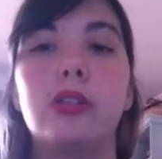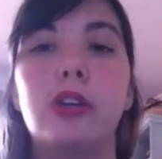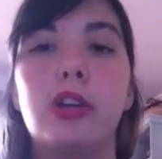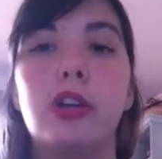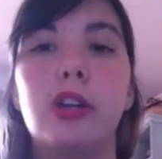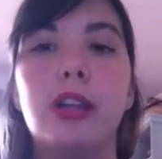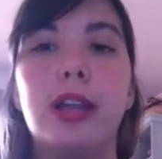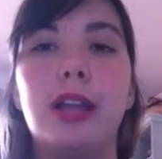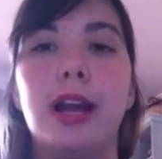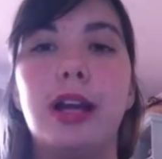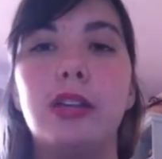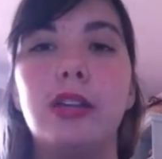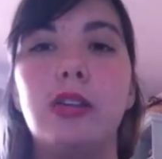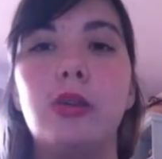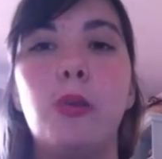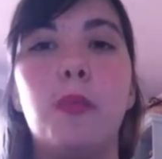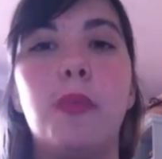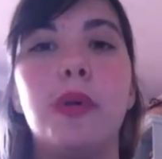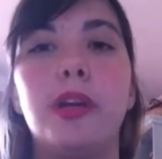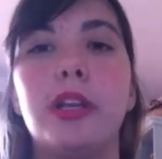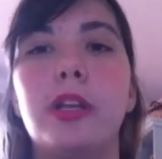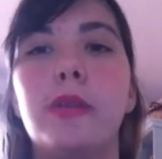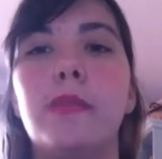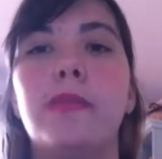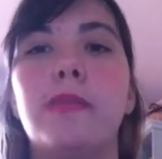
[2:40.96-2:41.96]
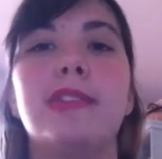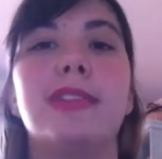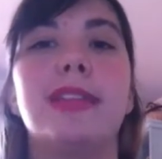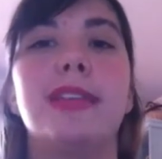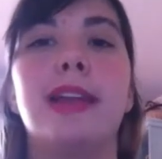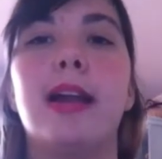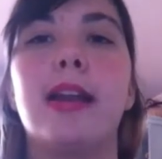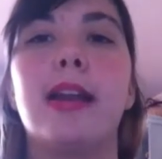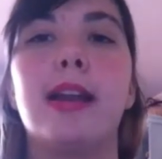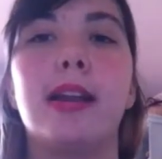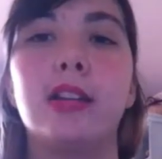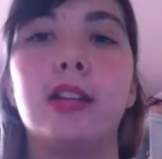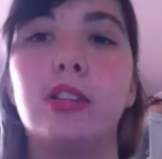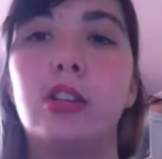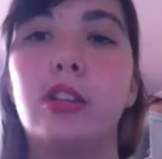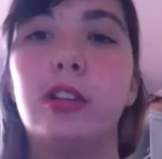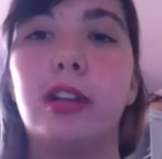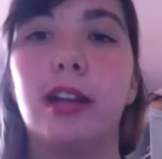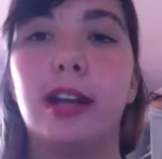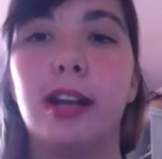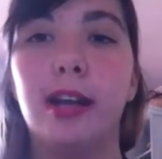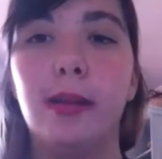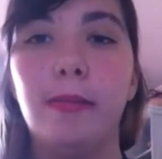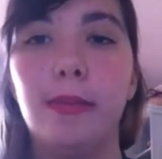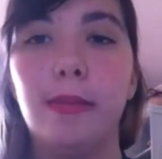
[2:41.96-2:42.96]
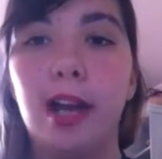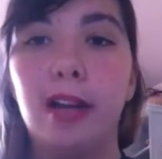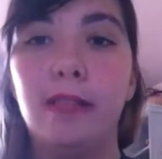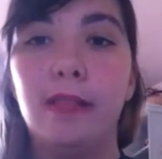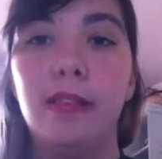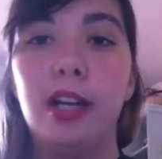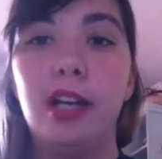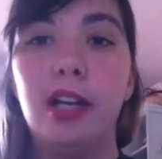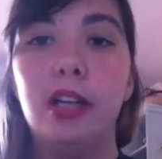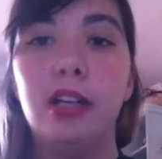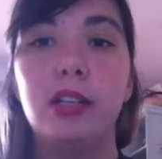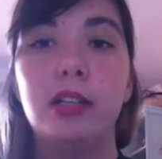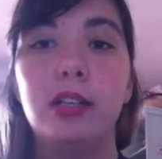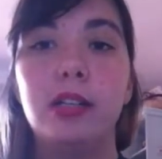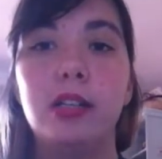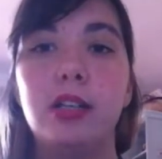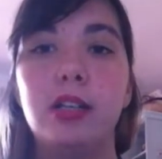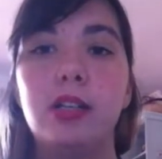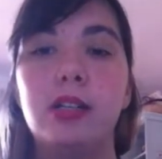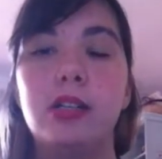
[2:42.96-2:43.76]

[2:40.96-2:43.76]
soltanto per dimostrare alla donna che amava